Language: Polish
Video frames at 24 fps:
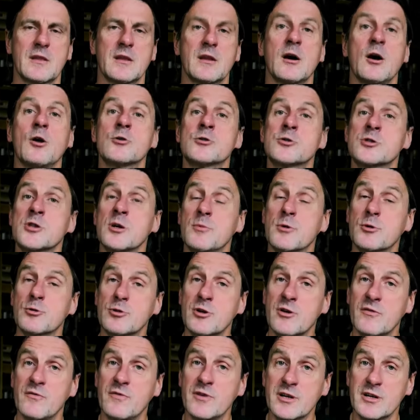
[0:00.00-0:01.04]
osoby, które
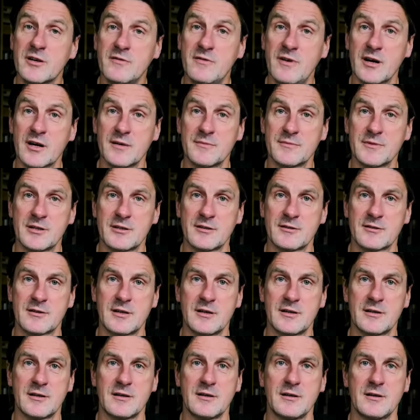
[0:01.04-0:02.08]
wygrywają na
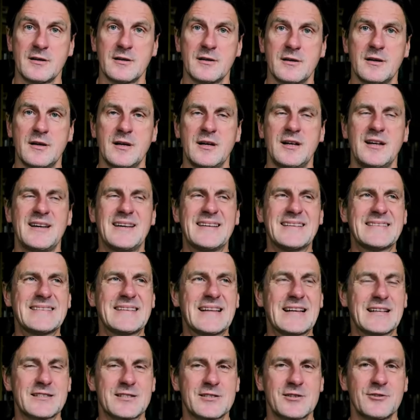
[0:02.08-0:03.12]
loterii,
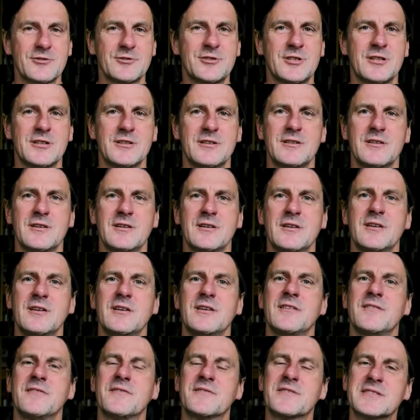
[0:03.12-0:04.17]
na co dzień
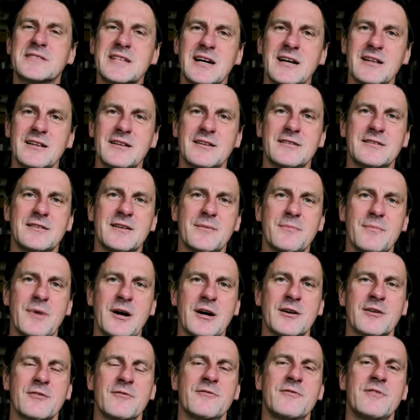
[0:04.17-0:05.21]
wcale nie
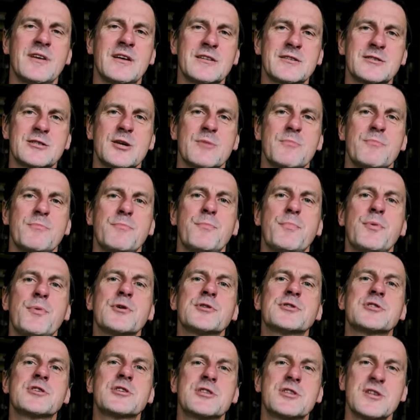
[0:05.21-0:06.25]
mają więcej
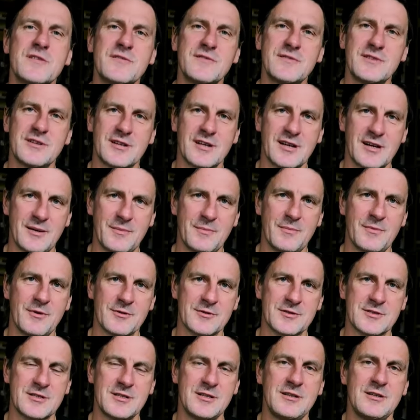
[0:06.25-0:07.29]
pozytywnych
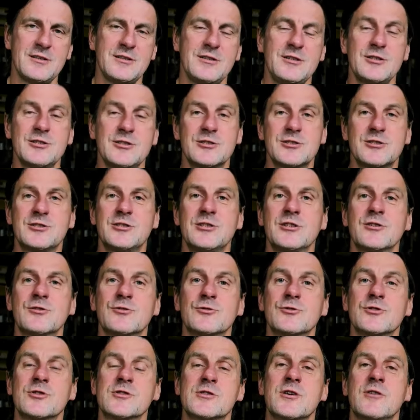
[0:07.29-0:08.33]
emocji niż ci,
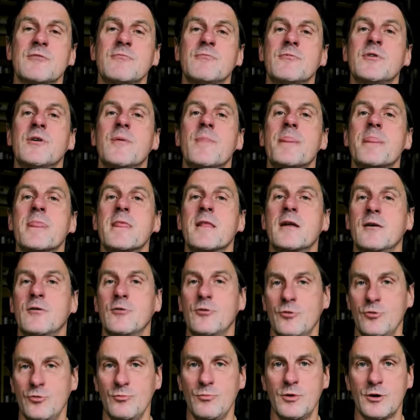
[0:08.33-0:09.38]
którzy są
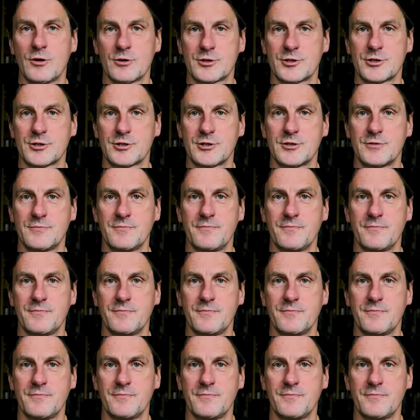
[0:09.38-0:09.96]
ubożsi.